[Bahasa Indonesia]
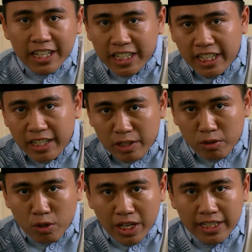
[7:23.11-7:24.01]

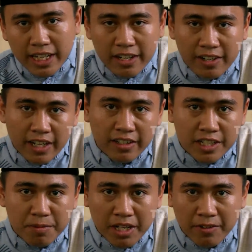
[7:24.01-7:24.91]
diluluh lantakan oleh Allah
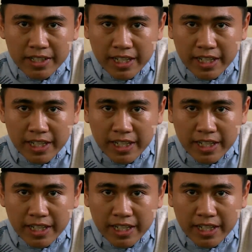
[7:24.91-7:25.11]
Subhanahu wa